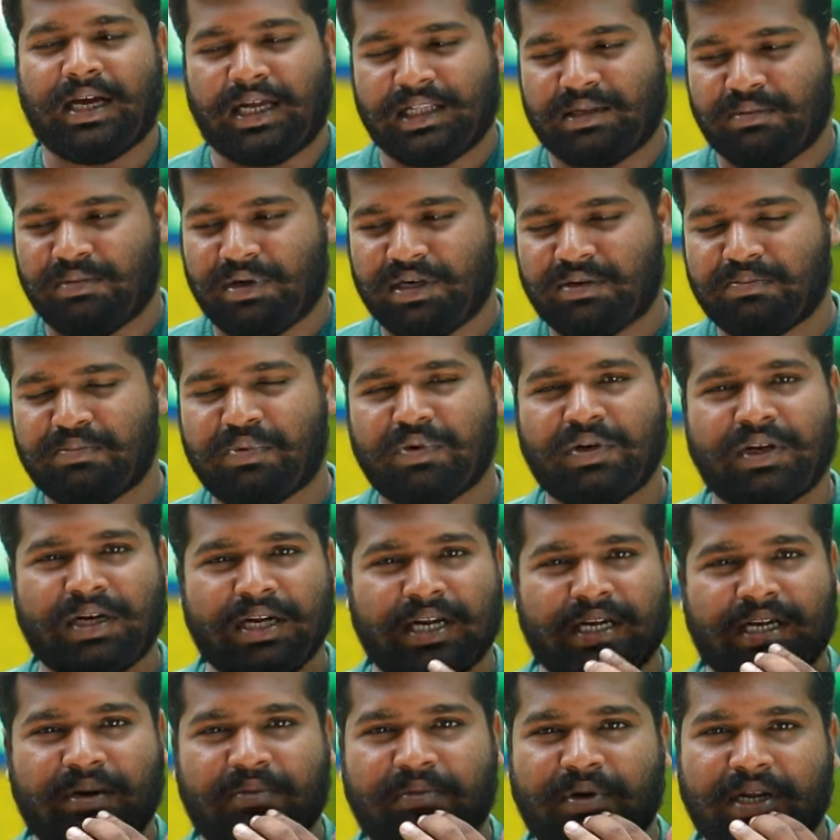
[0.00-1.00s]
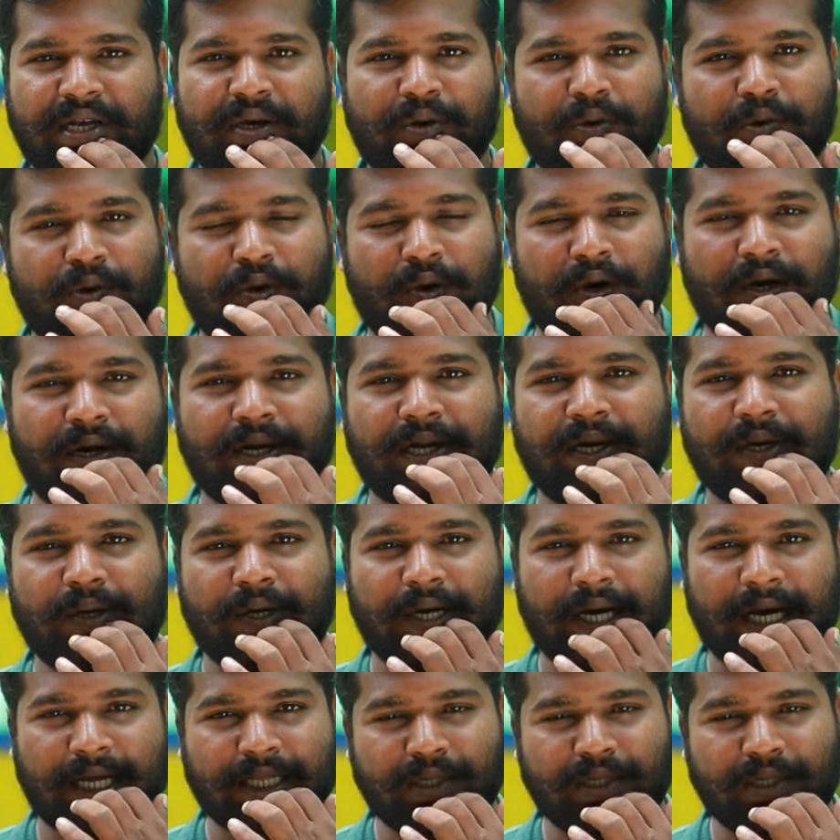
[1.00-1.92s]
அந்த மண்புழுக்கில் நம்மளே உருவாக்கலாம்